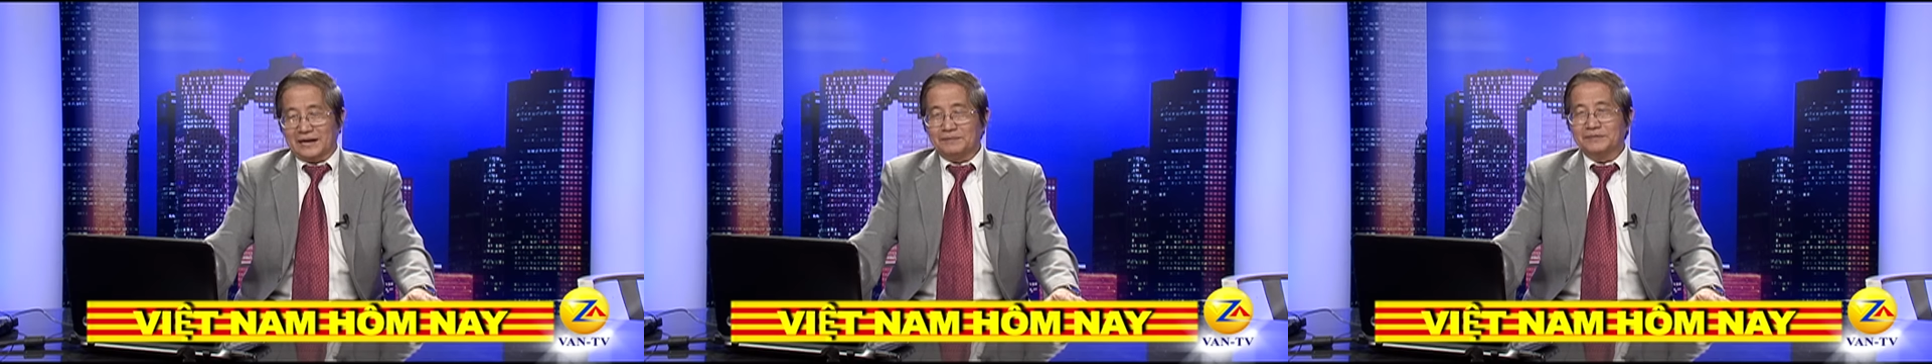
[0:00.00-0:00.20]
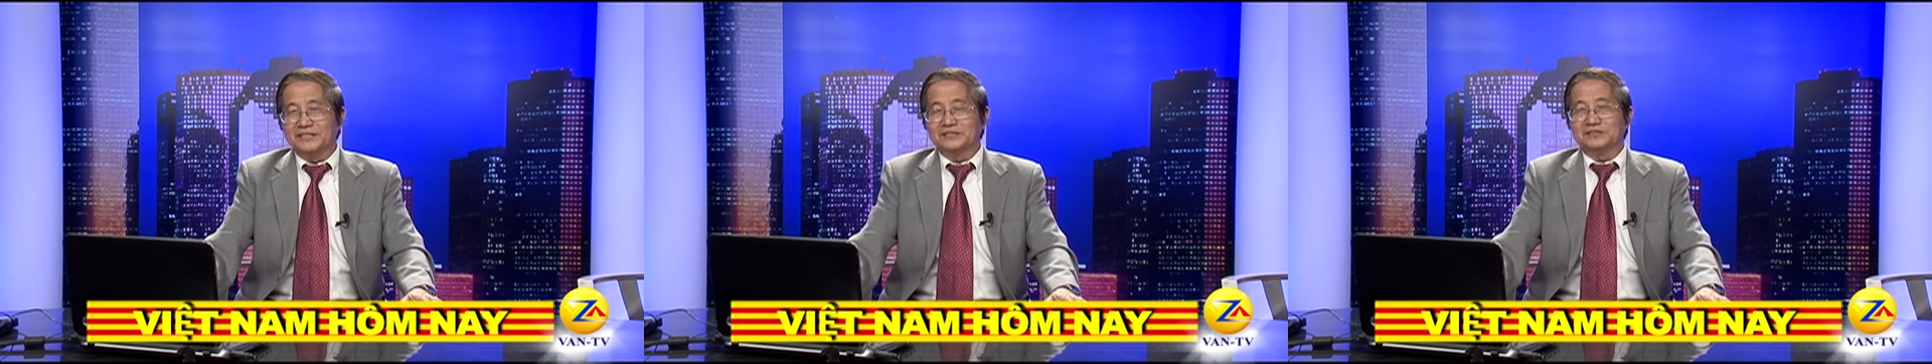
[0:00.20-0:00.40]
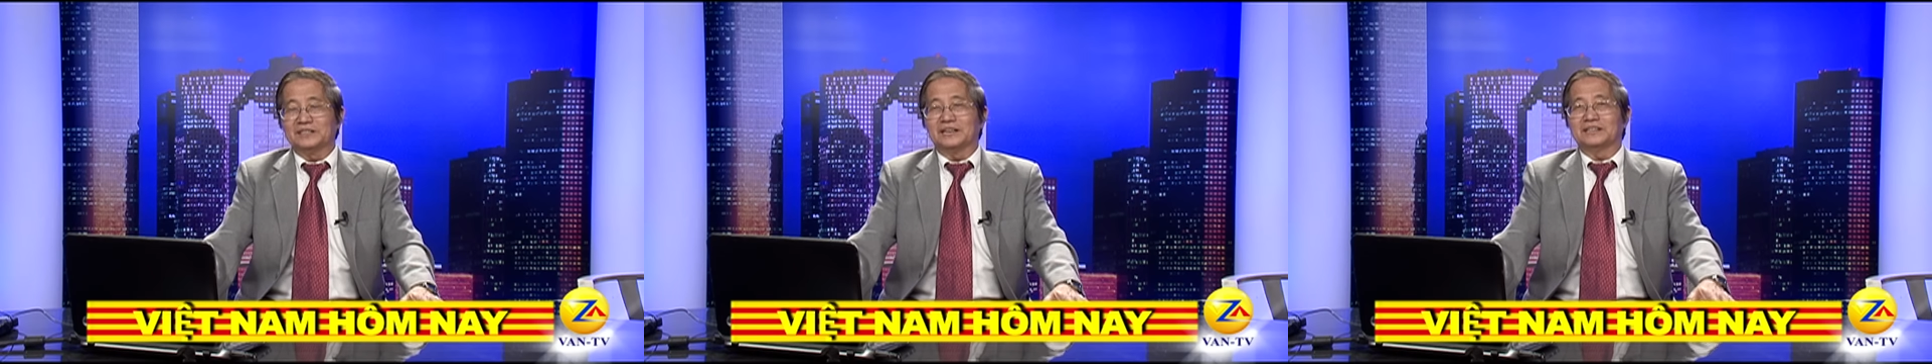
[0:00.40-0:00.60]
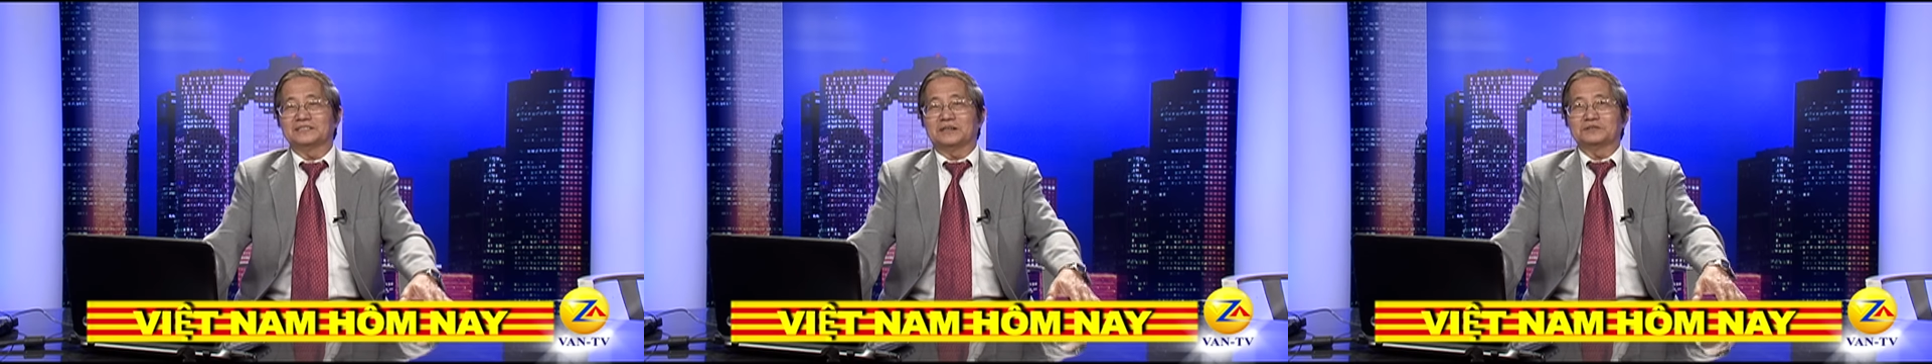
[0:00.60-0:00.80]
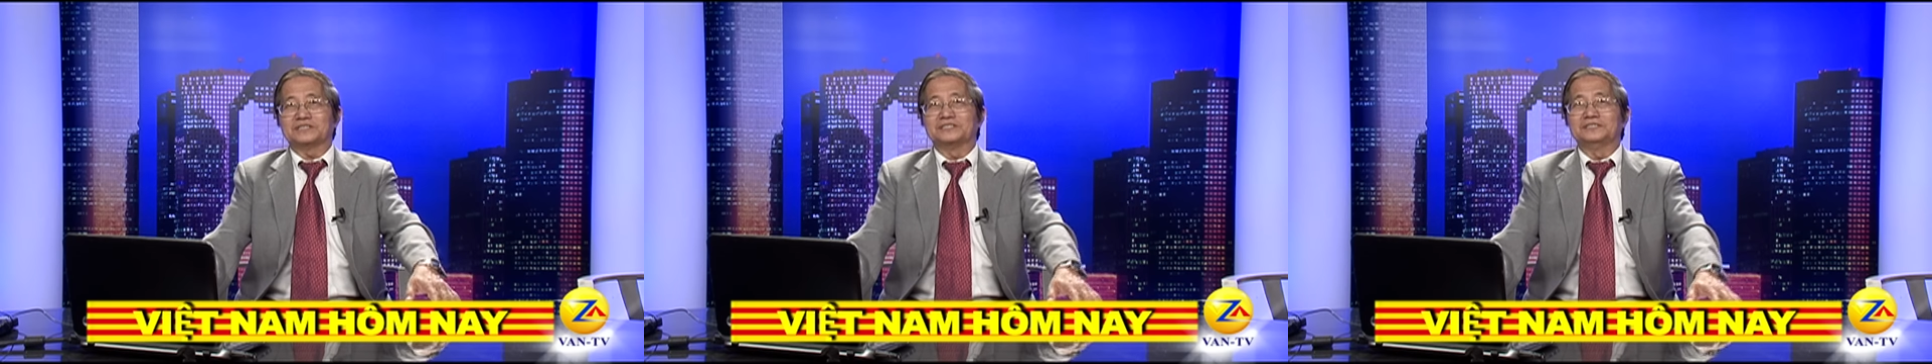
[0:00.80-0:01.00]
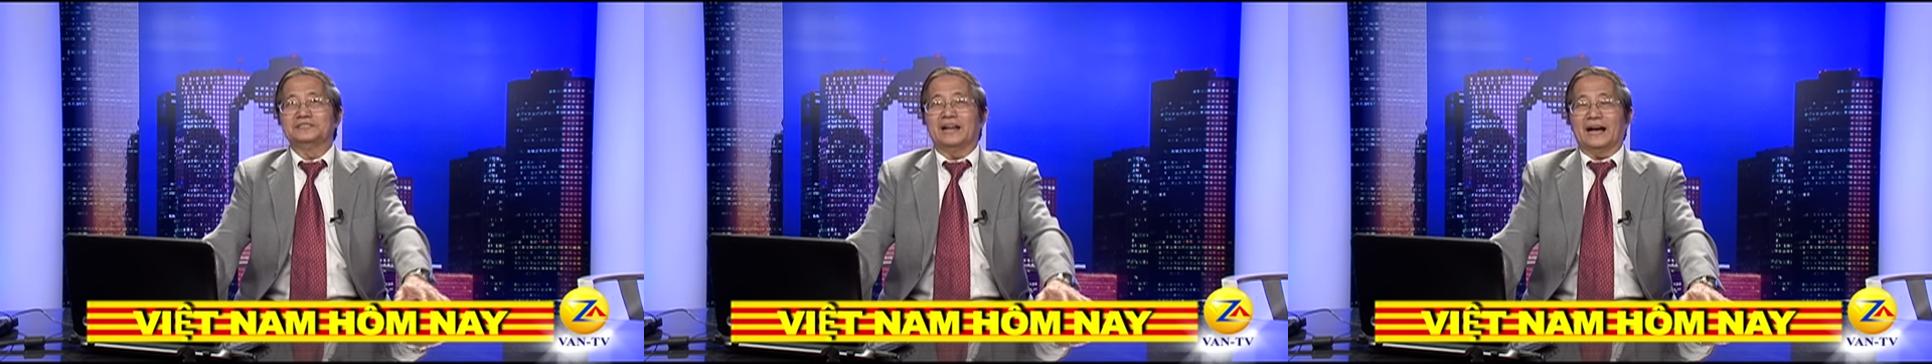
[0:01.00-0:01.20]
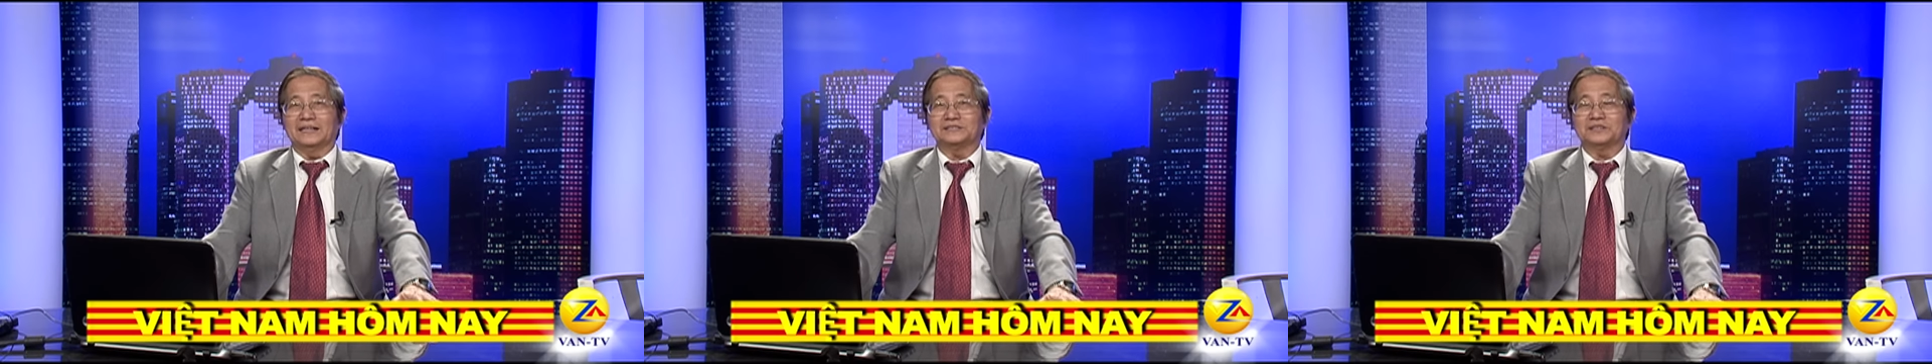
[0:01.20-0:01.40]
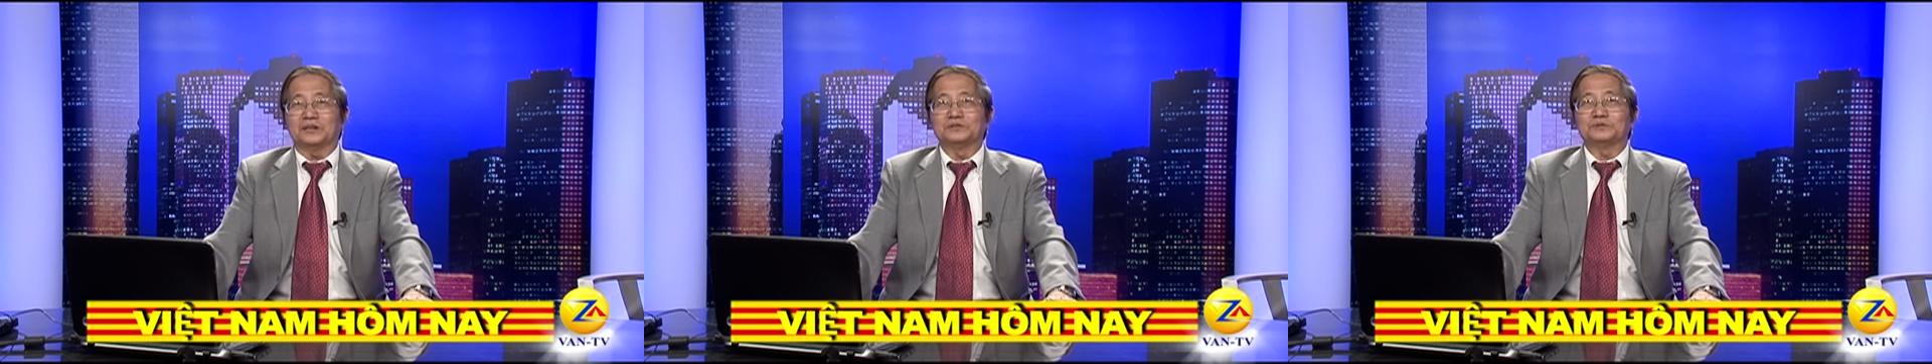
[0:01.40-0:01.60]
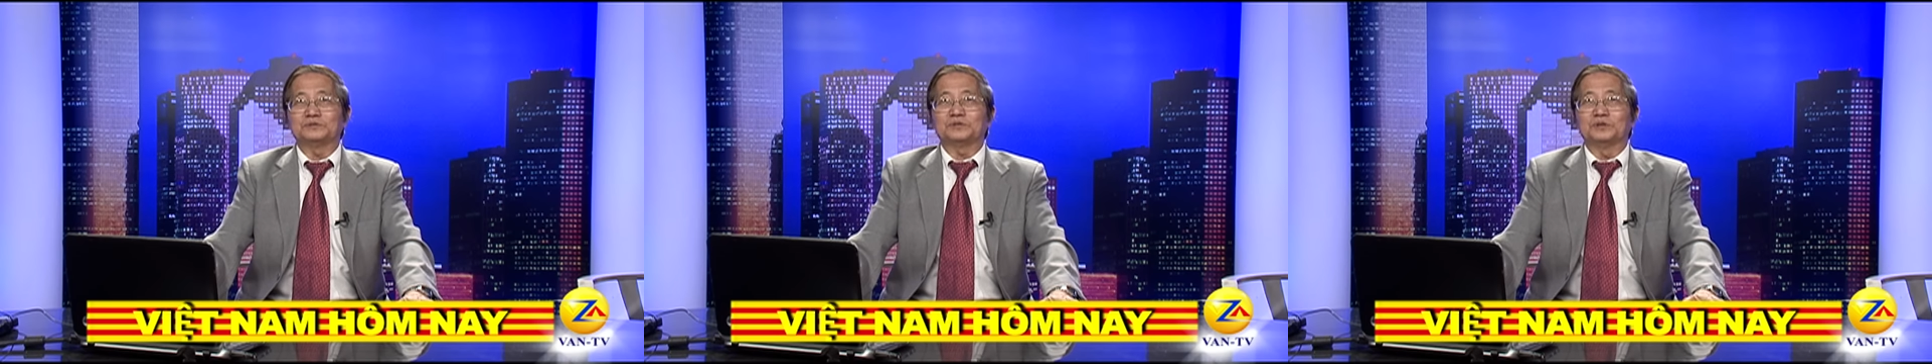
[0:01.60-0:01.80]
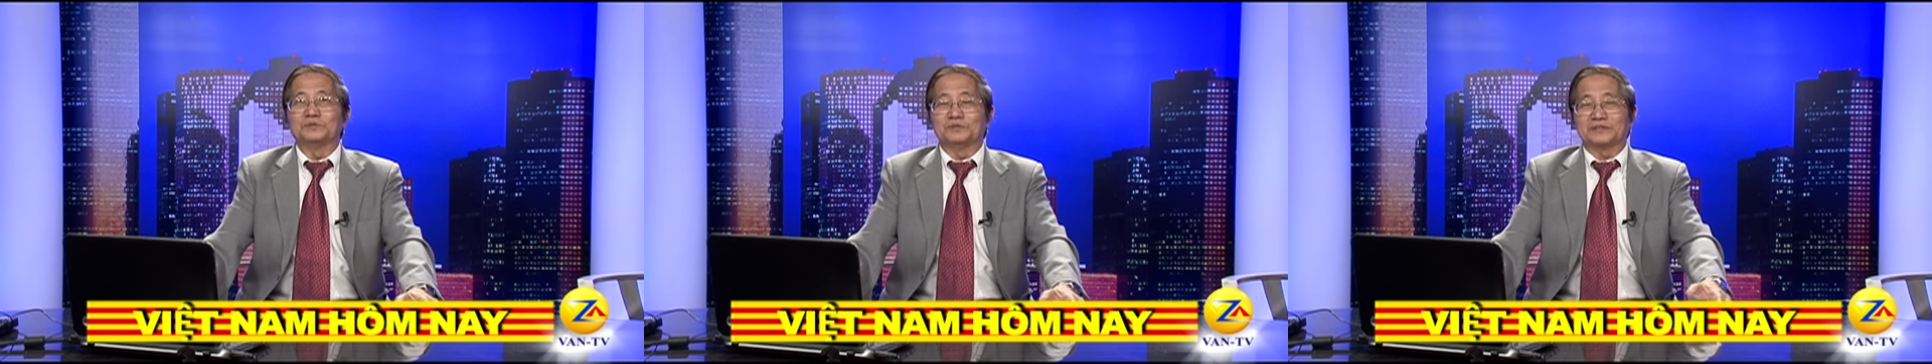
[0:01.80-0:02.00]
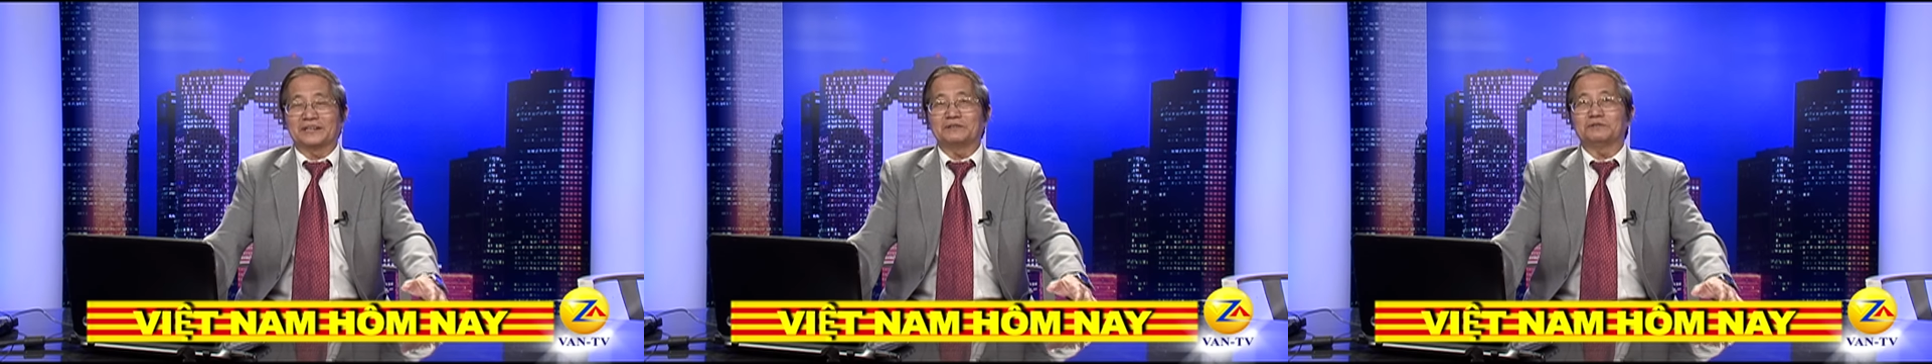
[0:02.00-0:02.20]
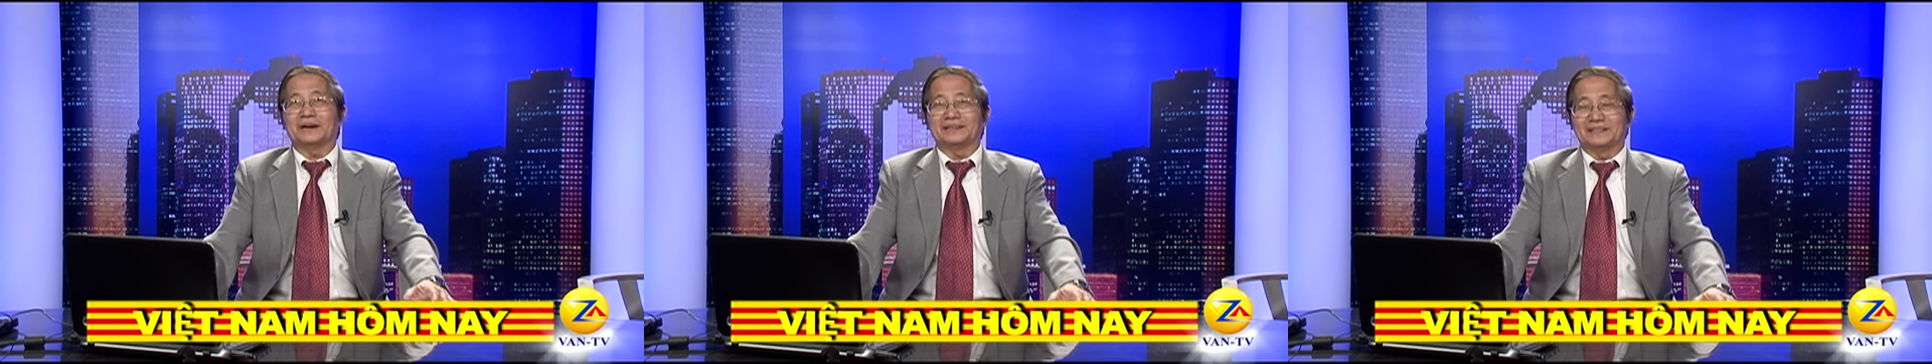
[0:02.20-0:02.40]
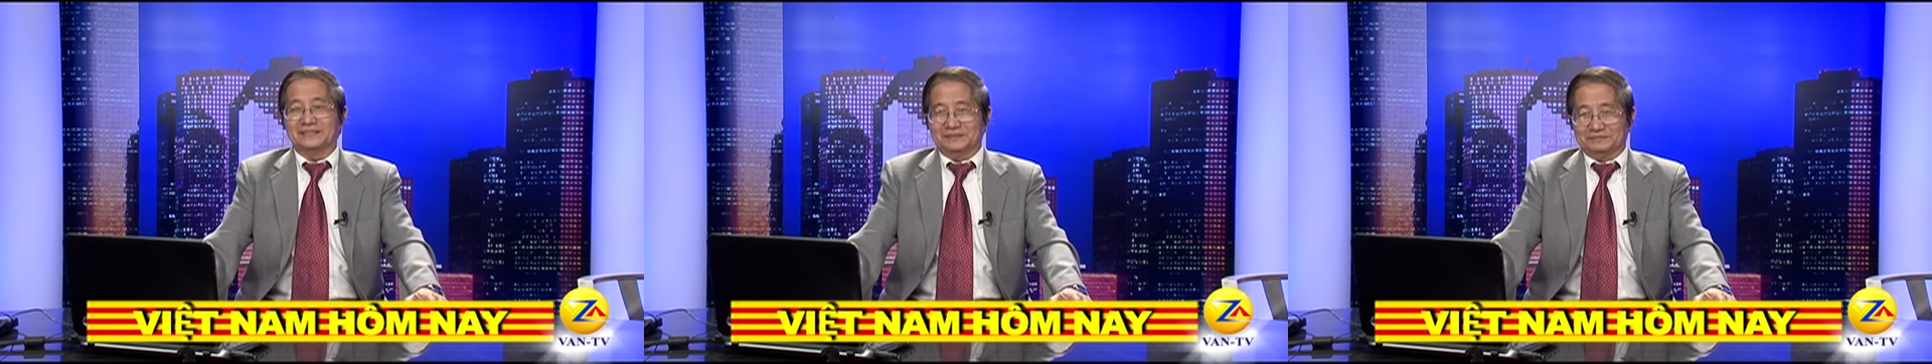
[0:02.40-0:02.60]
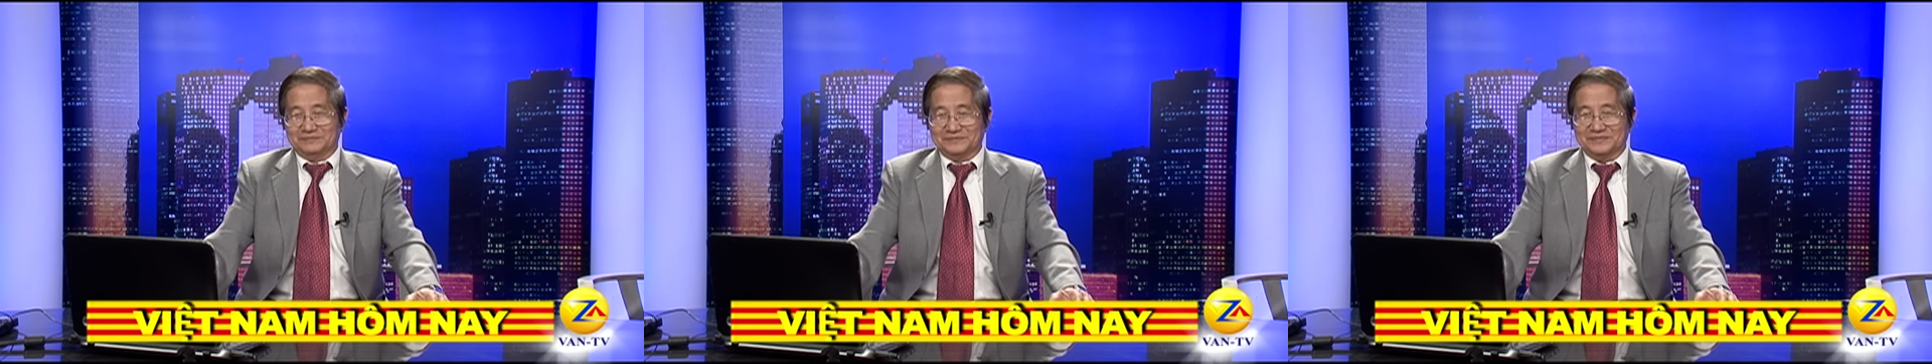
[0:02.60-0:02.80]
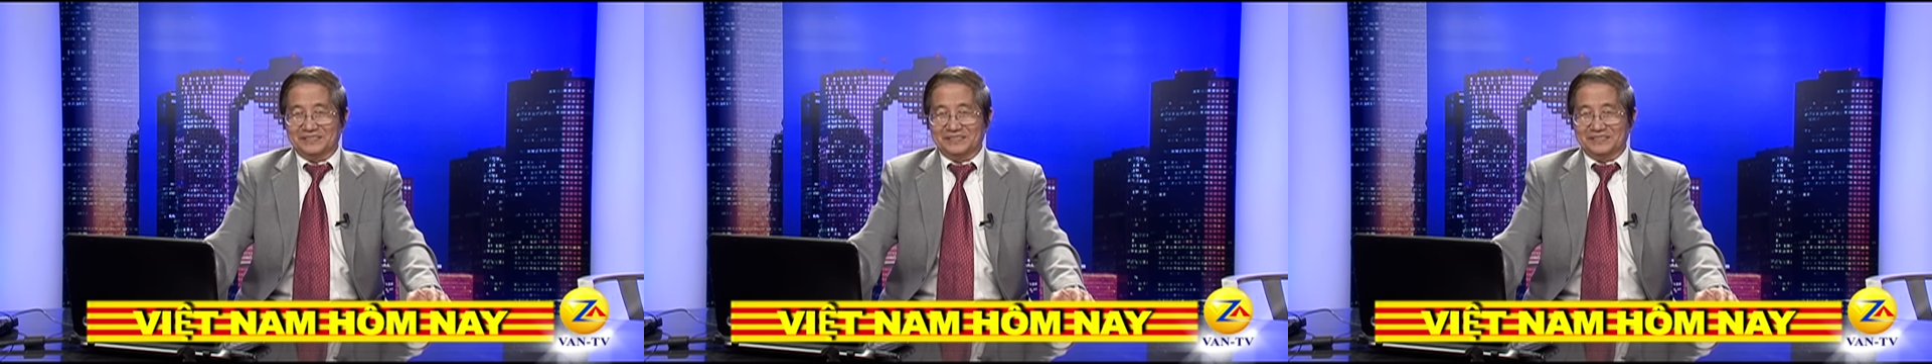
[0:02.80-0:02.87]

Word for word: cảm ơn giáo sư đã cho chúng tôi một cái quan niệm